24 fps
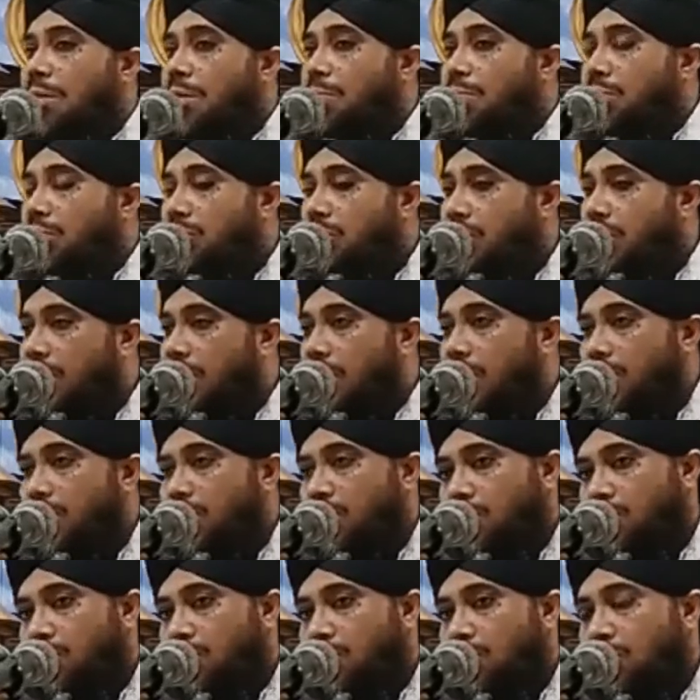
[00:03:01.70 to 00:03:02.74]
বন্দিগির
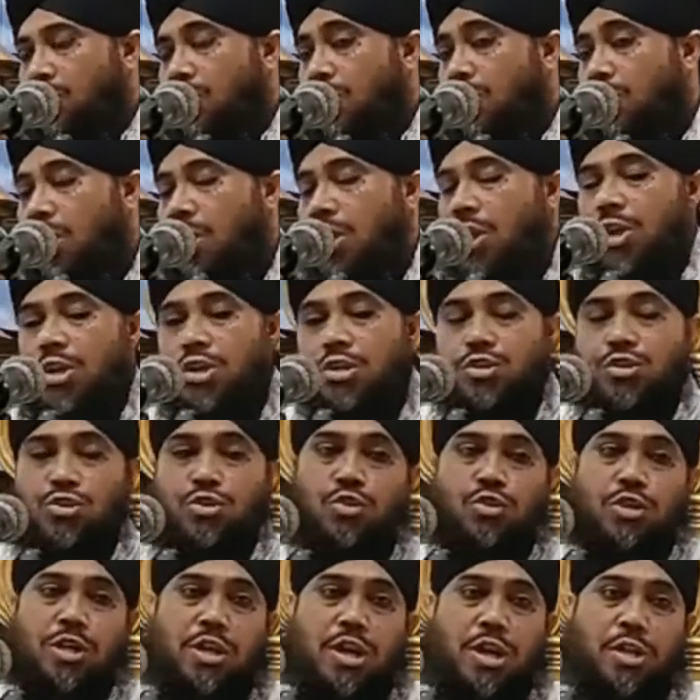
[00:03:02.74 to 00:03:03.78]
জন্য
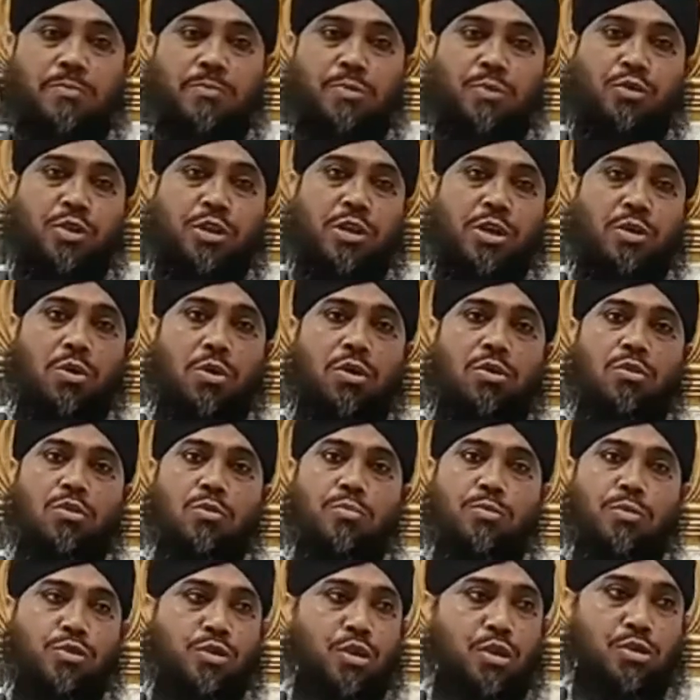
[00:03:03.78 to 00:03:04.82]
শরীরের প্রতিটি অঙ্গ
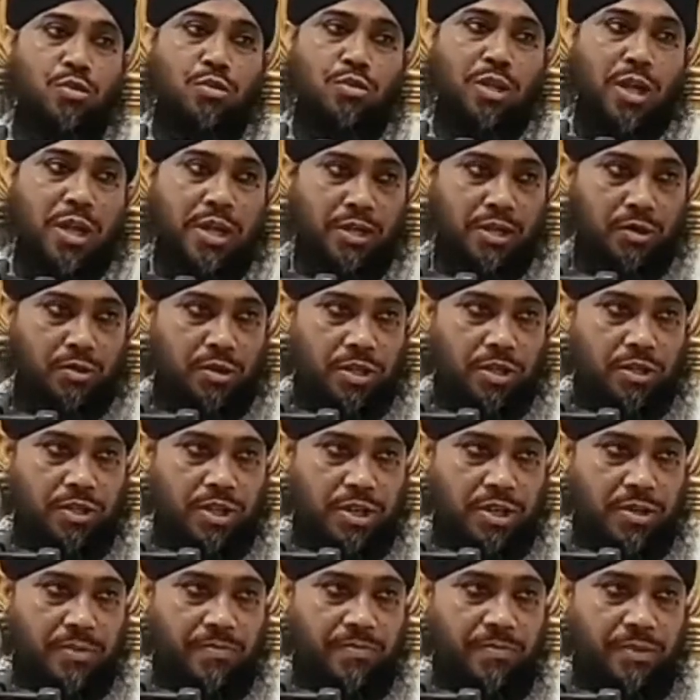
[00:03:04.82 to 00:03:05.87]
প্রত্যঙ্গ দান করেছেন
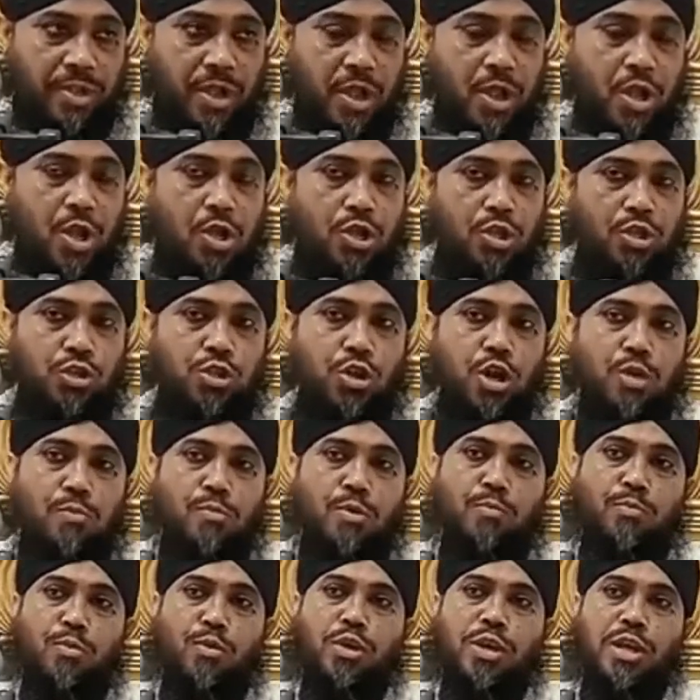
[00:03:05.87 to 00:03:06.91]

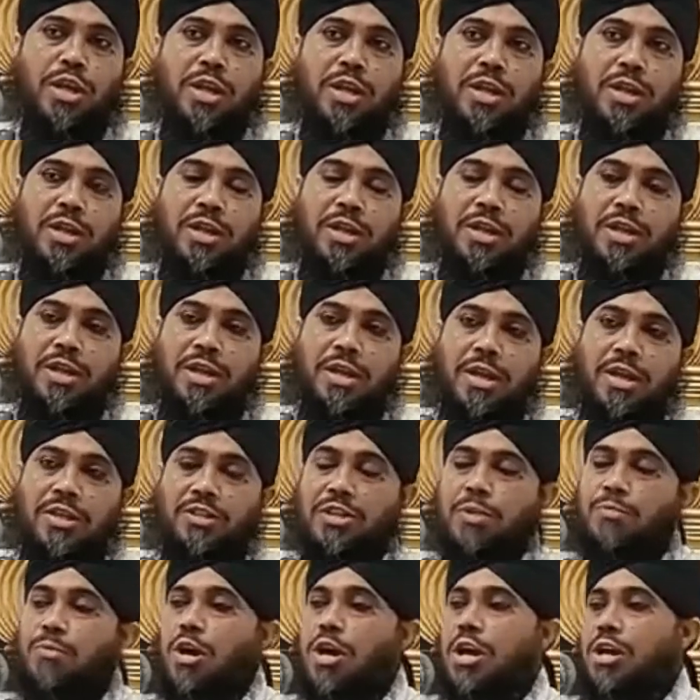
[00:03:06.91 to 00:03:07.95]
সর্বোপরি যে
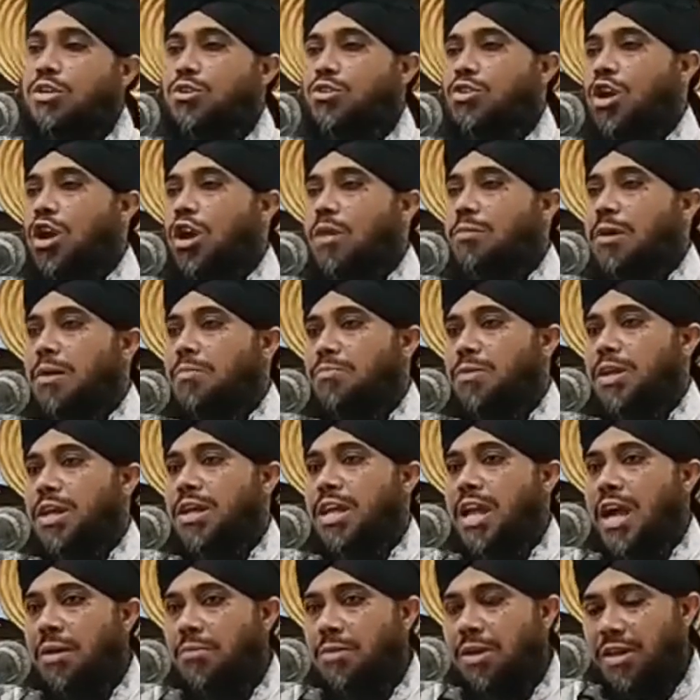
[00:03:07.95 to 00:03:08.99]
মহান রব আপনাকে
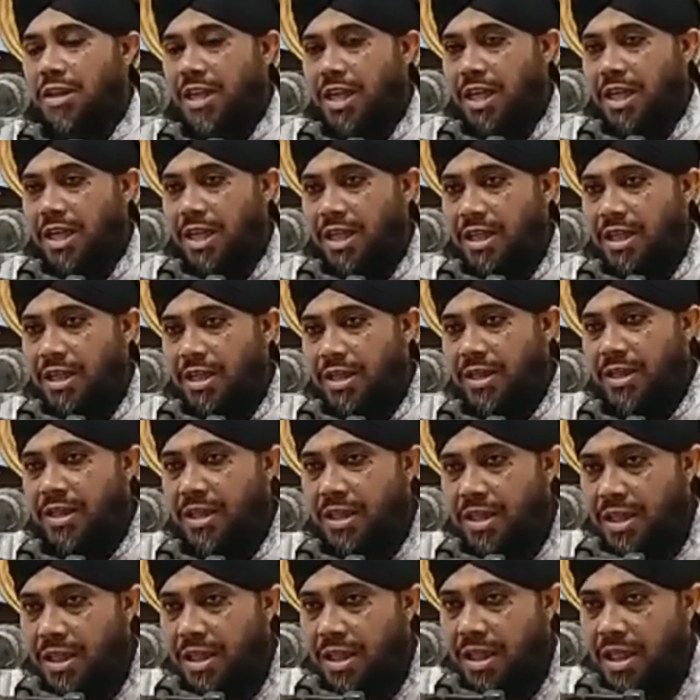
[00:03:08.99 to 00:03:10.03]
আমাকে
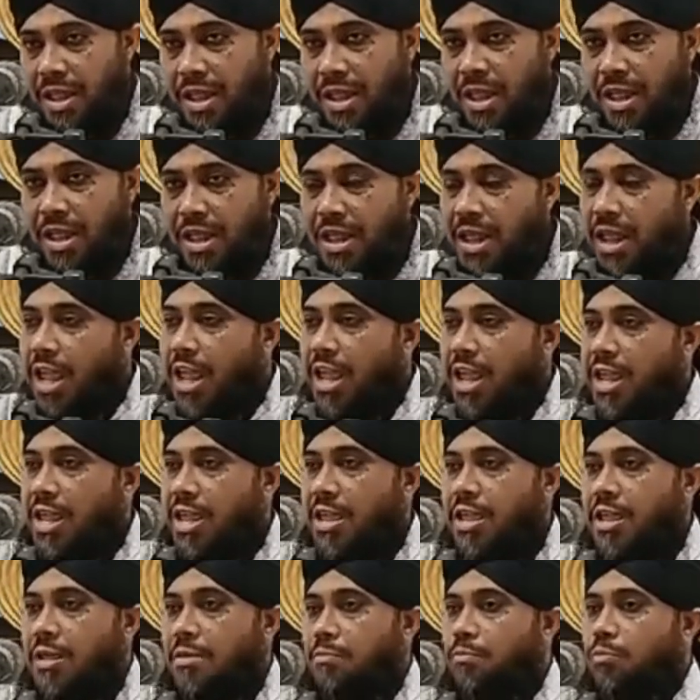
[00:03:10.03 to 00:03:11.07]
এই
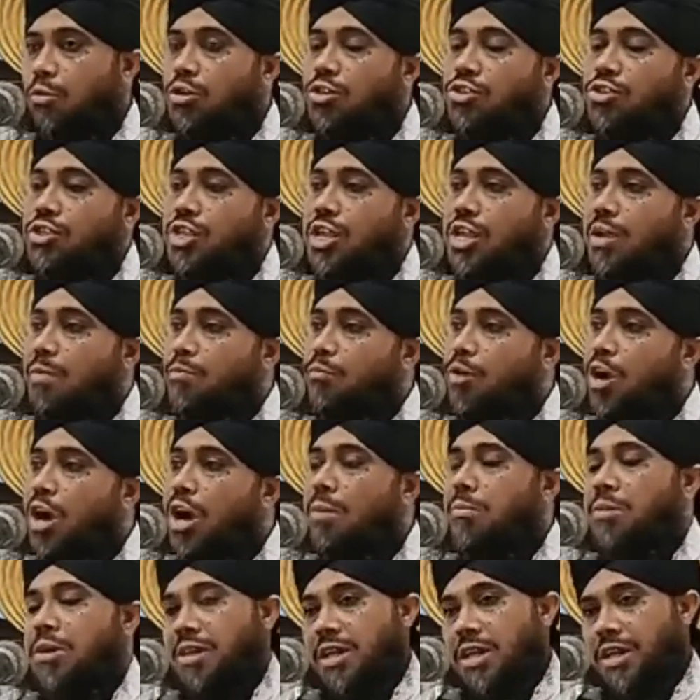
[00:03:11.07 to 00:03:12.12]
বৈশ্বিক
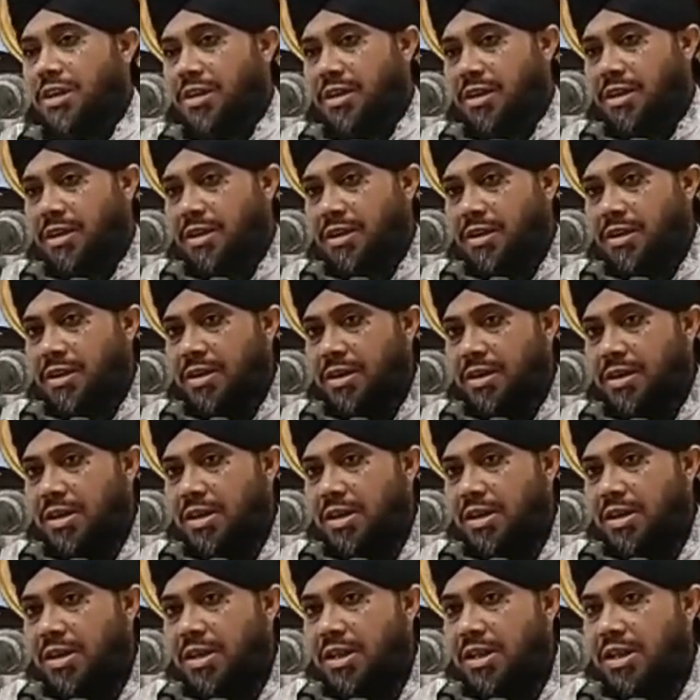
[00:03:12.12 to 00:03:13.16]
মহামারীর
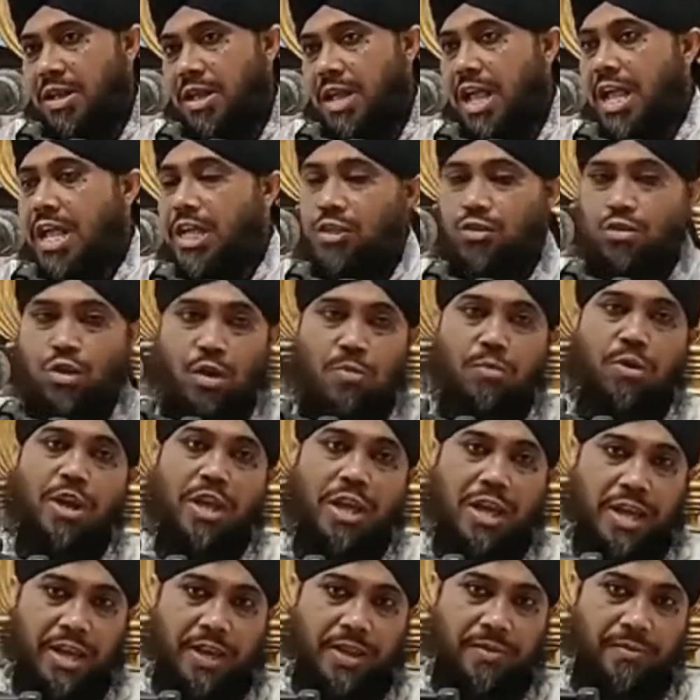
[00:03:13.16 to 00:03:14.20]
এই সময়ে
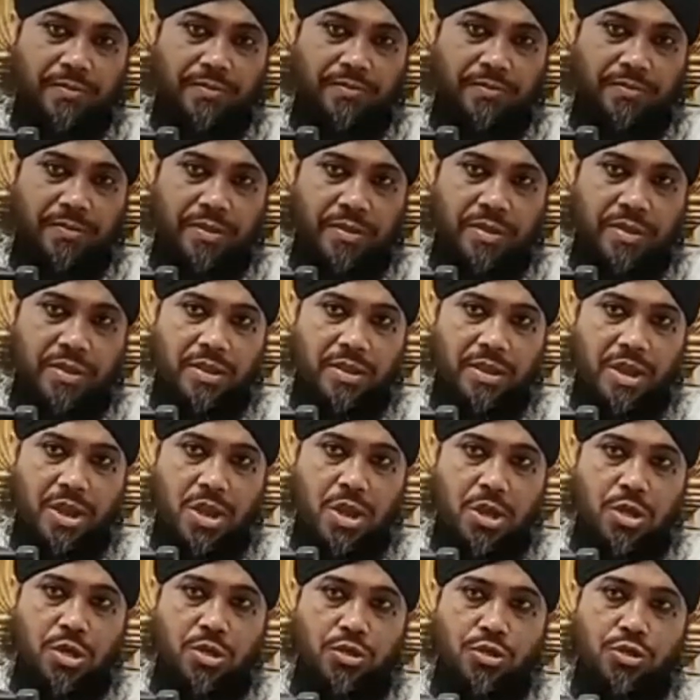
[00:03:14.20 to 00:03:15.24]

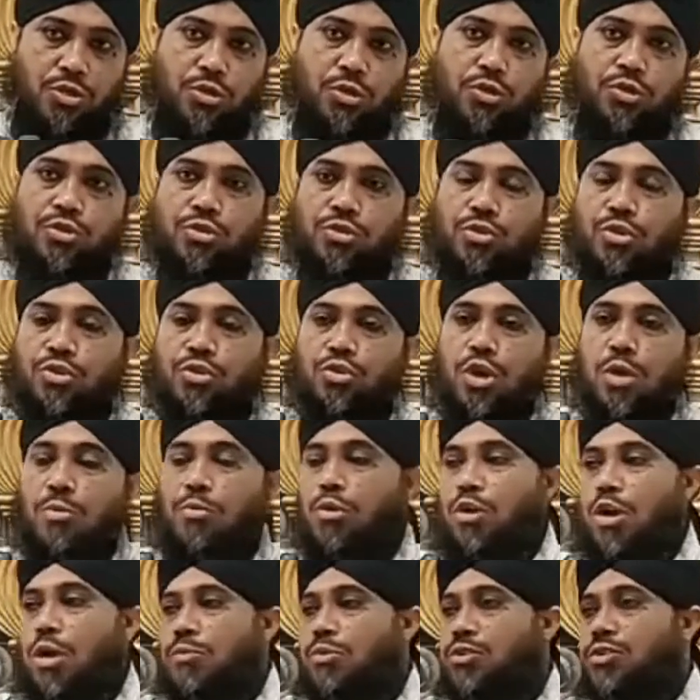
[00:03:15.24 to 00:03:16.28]
সুস্থ সবল
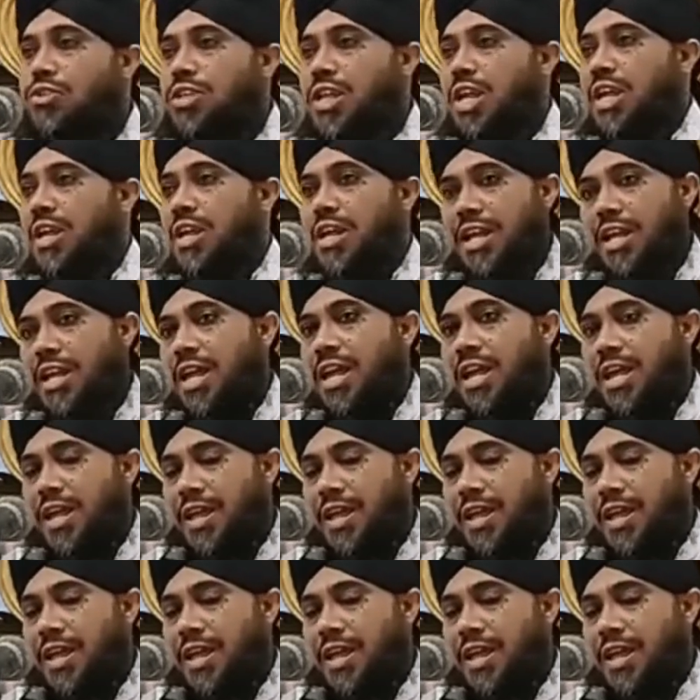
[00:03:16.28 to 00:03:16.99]
অবস্থায় রেখে